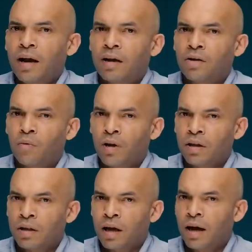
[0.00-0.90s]
en
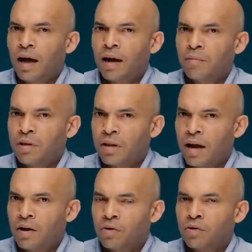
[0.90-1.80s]
cuenta al
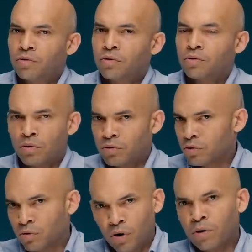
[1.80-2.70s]
mediano
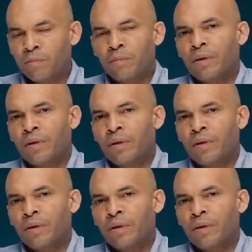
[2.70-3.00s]
constructor.